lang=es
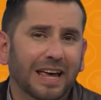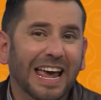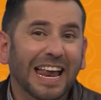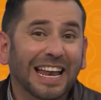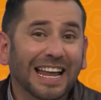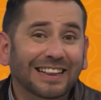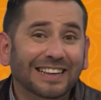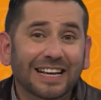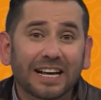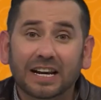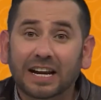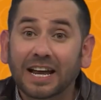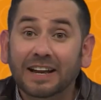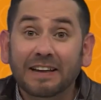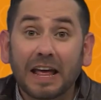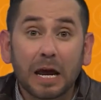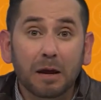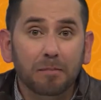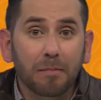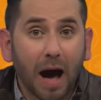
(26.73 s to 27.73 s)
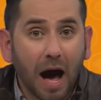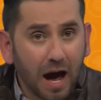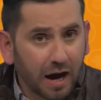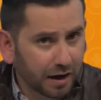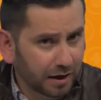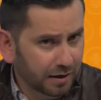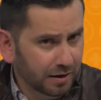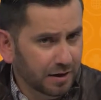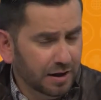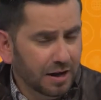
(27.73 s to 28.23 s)
en la tierra de
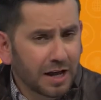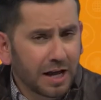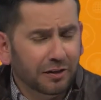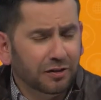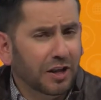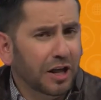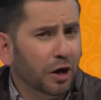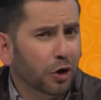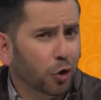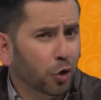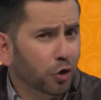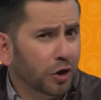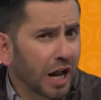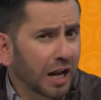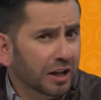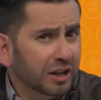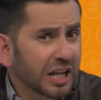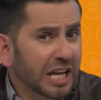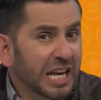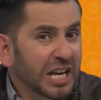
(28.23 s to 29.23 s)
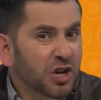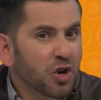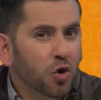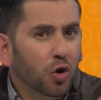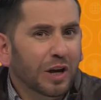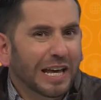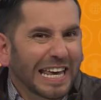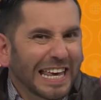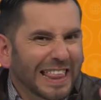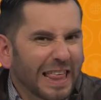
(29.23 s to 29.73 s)
Neymar, de Ronaldinho
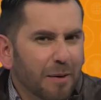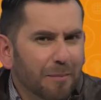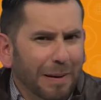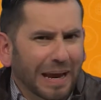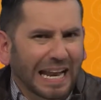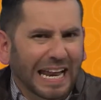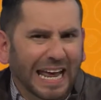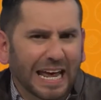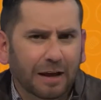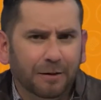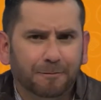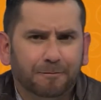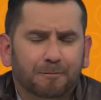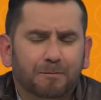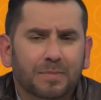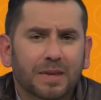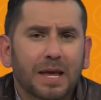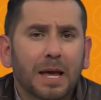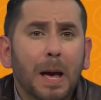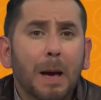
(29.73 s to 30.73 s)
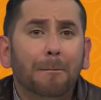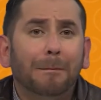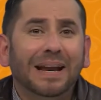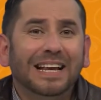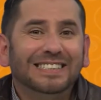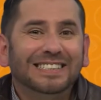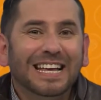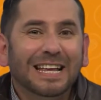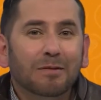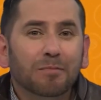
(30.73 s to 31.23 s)
y de Pelé.
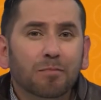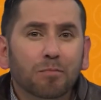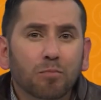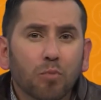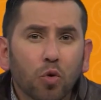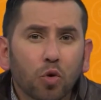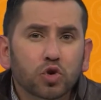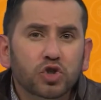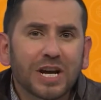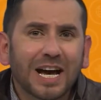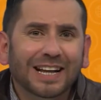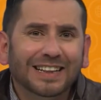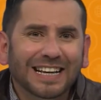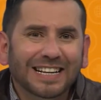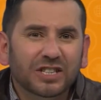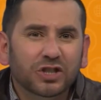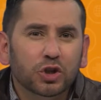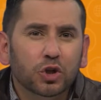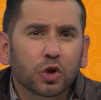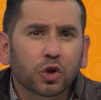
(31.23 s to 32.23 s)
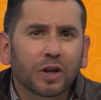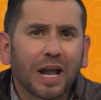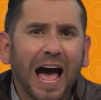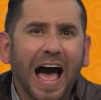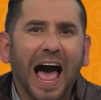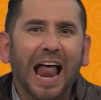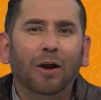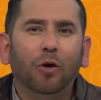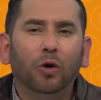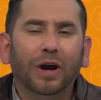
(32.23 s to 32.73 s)
Presten mucha atención
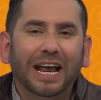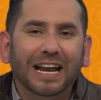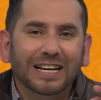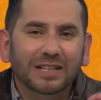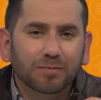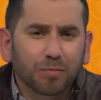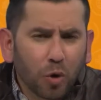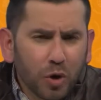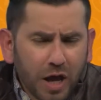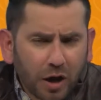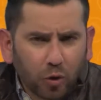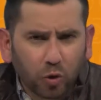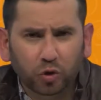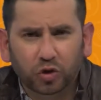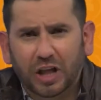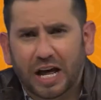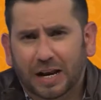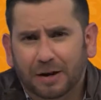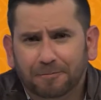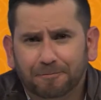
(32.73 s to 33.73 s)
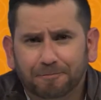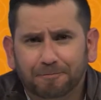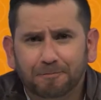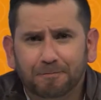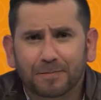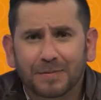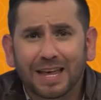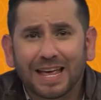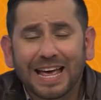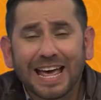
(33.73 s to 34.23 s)
a lo que les voy a contar.
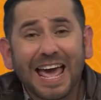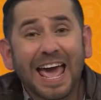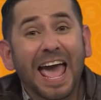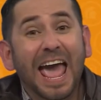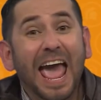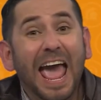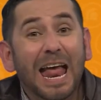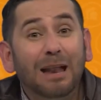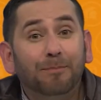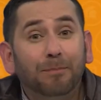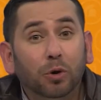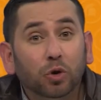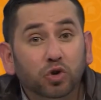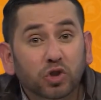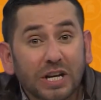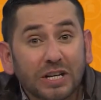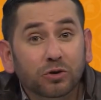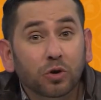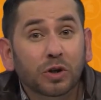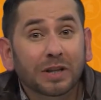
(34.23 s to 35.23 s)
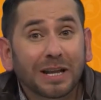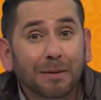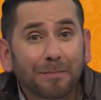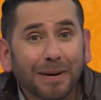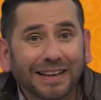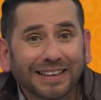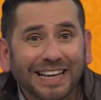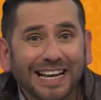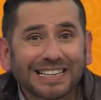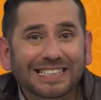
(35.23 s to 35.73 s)
El proceso de
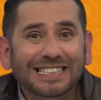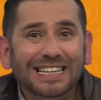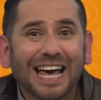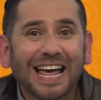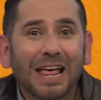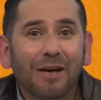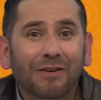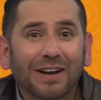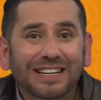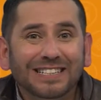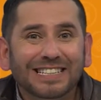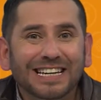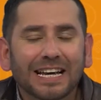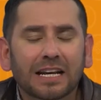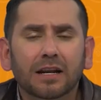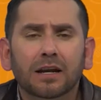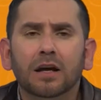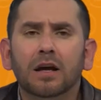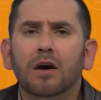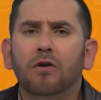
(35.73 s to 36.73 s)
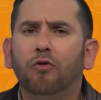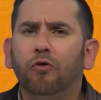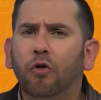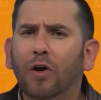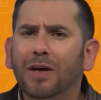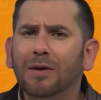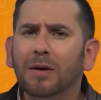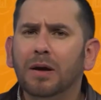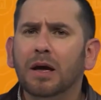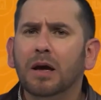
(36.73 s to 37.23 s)
independencia de Brasil
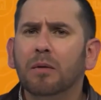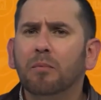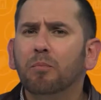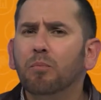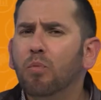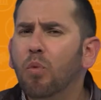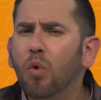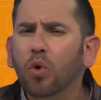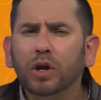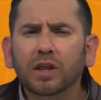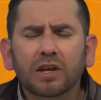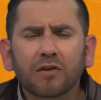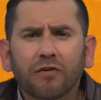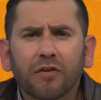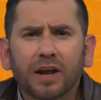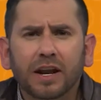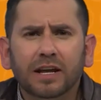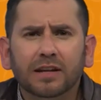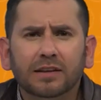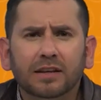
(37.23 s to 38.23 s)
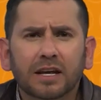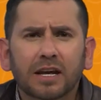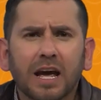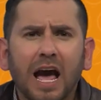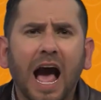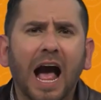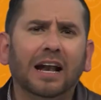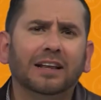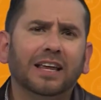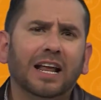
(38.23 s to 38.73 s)
fue muy diferente
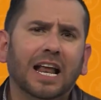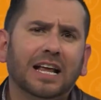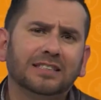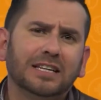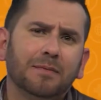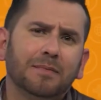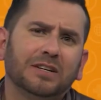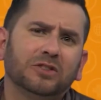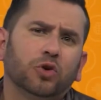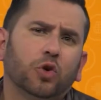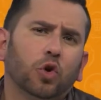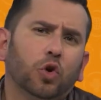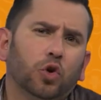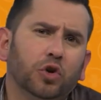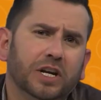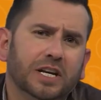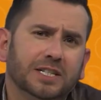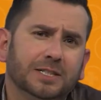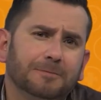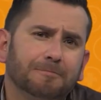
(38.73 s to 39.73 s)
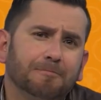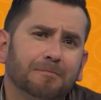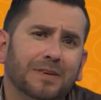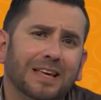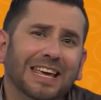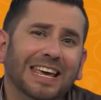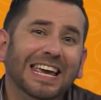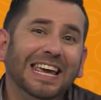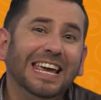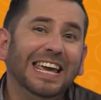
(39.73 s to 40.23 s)
al de las demás colonias.
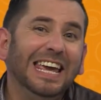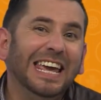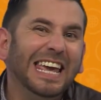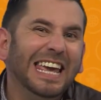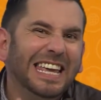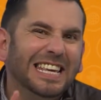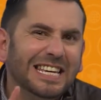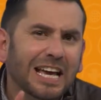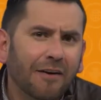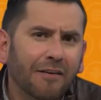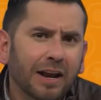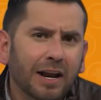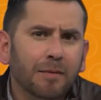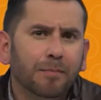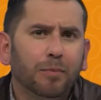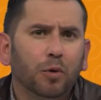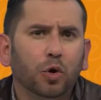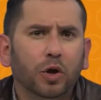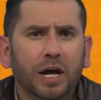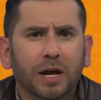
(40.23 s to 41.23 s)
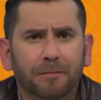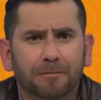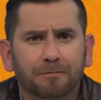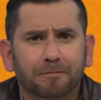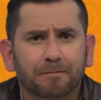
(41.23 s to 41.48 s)
Y ya verán por qué.